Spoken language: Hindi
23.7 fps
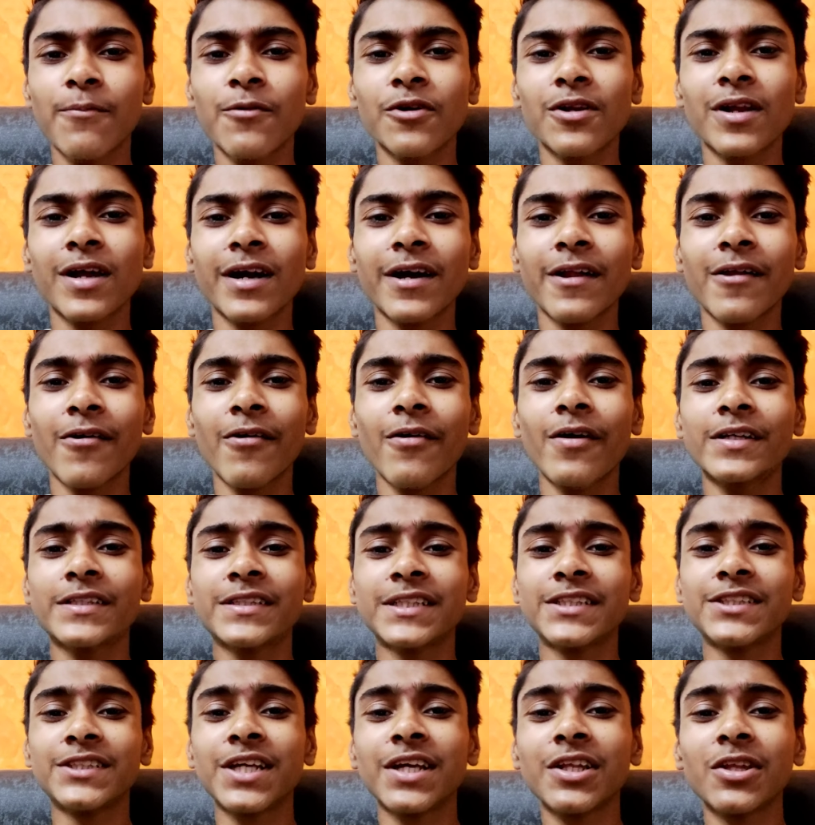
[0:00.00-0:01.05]
आपको लग रहा होगा
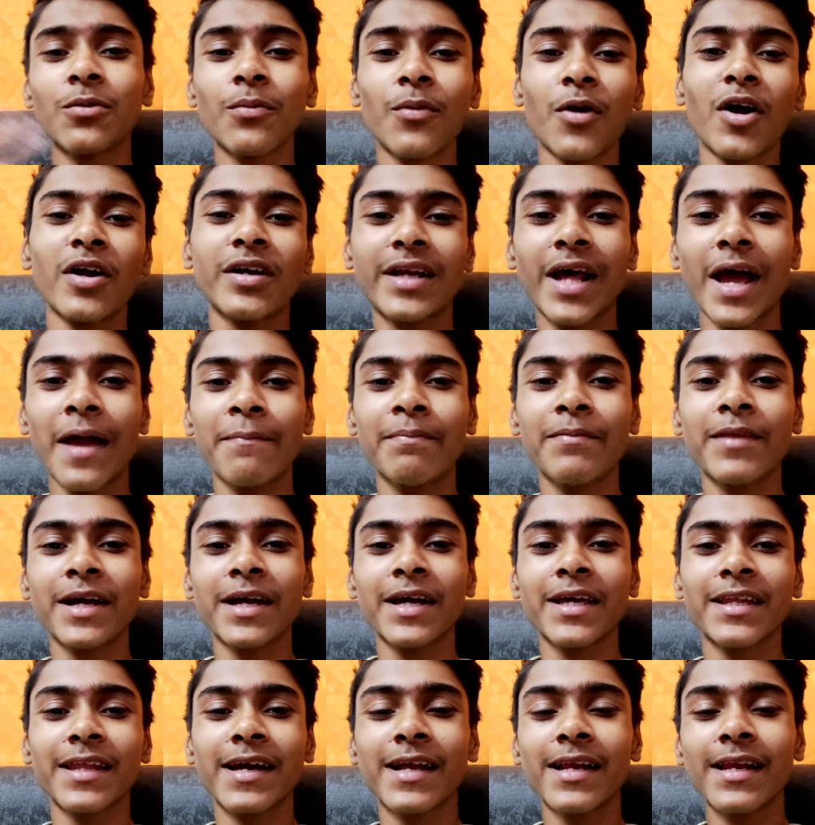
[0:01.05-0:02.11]
सिंचन तो बहुत टाइम तक
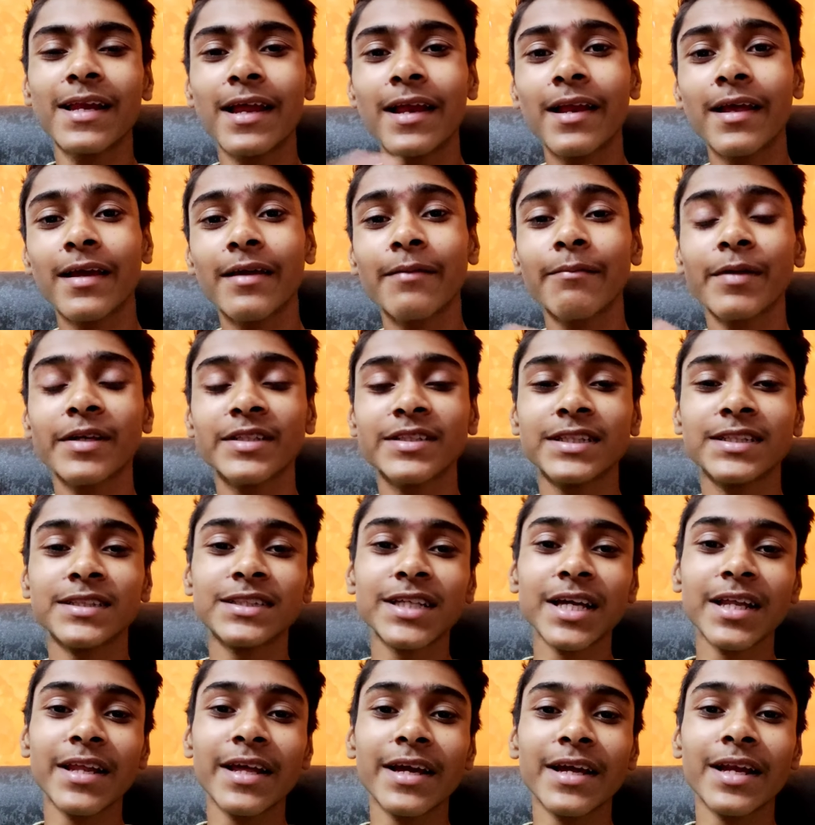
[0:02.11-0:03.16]
के देख लिया लेकिन मैं
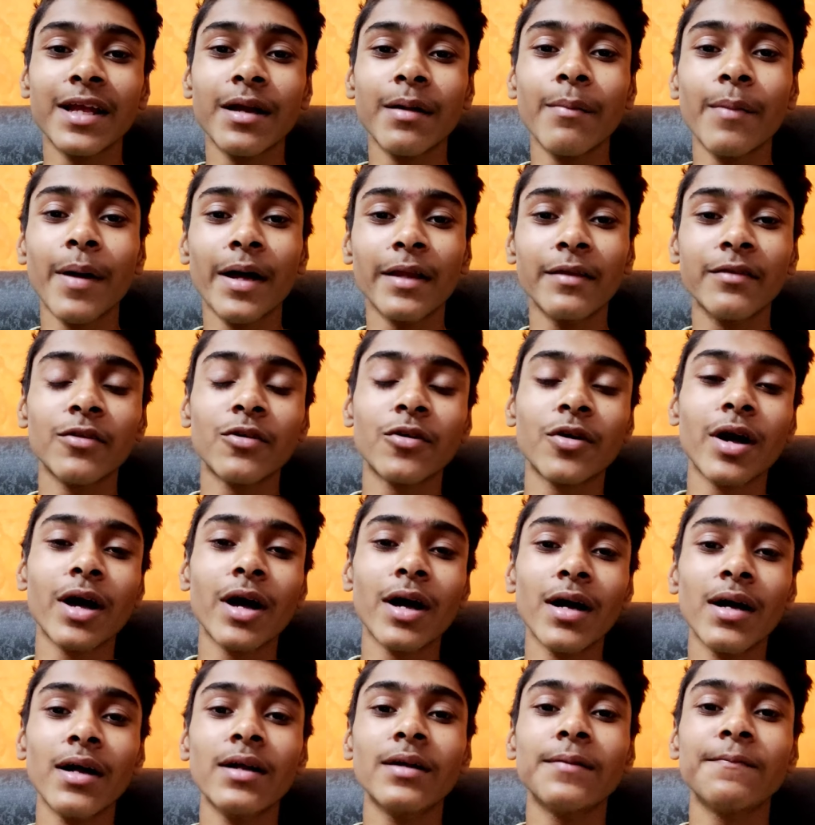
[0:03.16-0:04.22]
सिंचन देखने के बाद थोड़ा
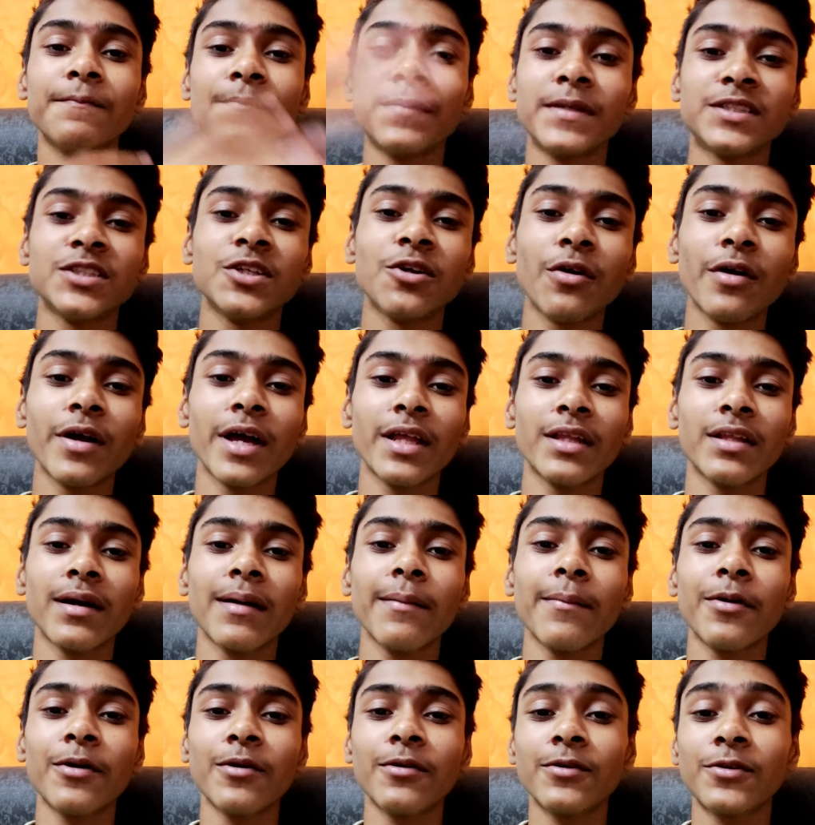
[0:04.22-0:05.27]
बिजी हो गया
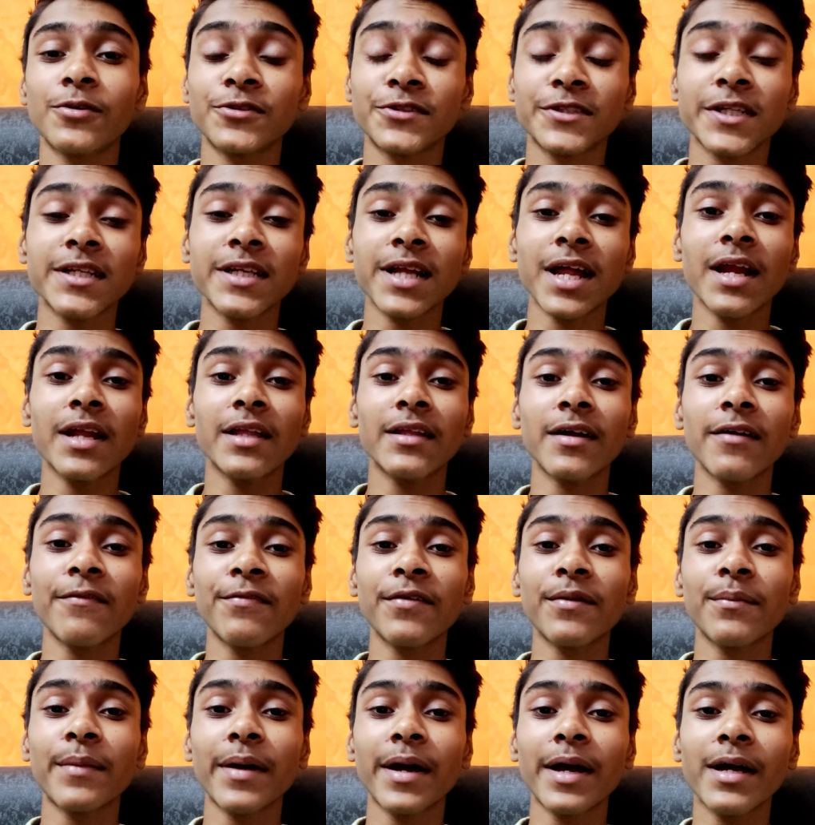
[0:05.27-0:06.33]
था मेरे को ट्यूशन जाना था
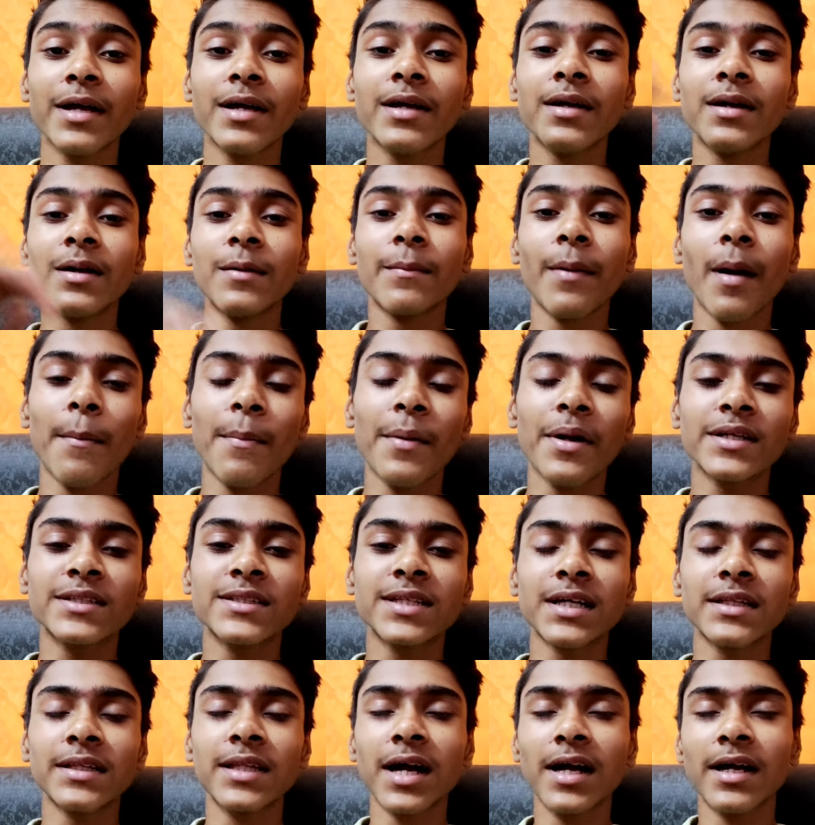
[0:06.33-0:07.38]
फिर मैं पापा के
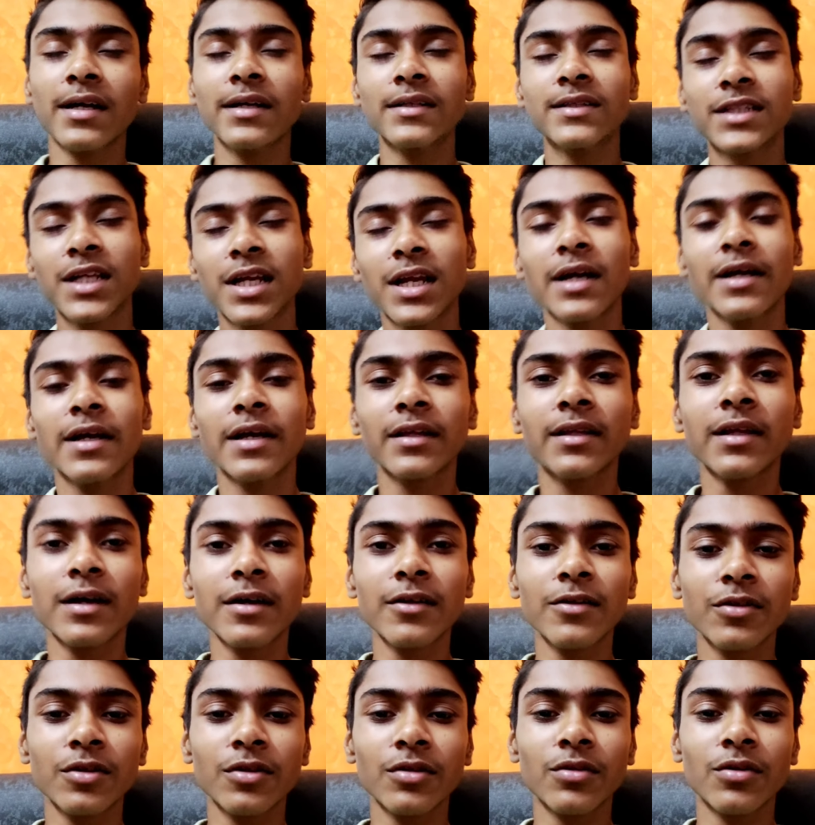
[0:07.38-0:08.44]
साथ आ गया चला गया
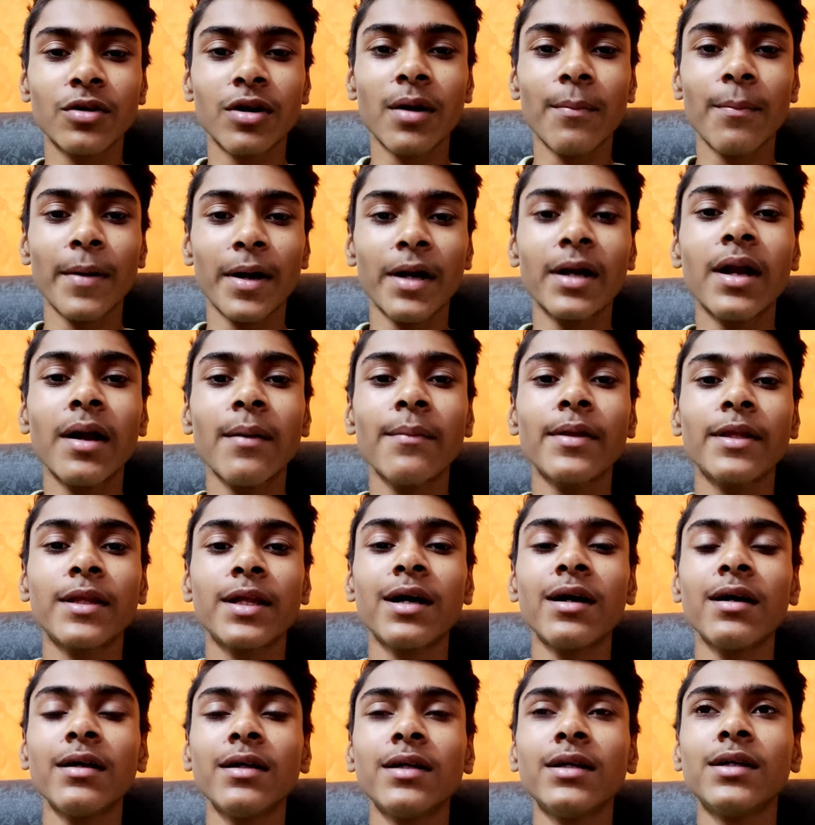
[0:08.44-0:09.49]
था तो थोड़ा पढ़ना भी
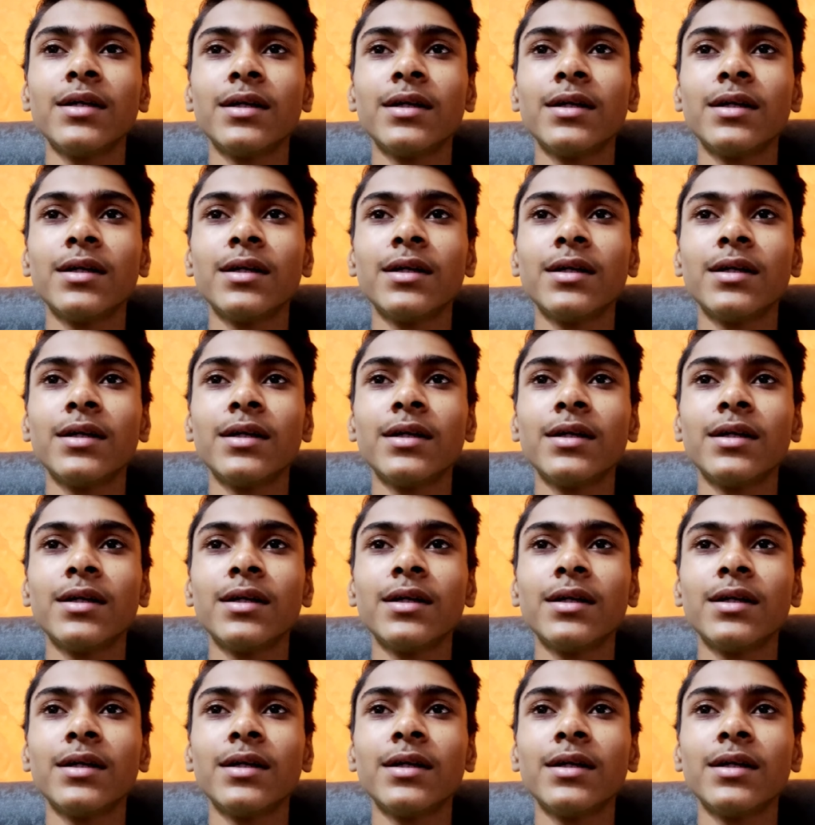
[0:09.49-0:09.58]
था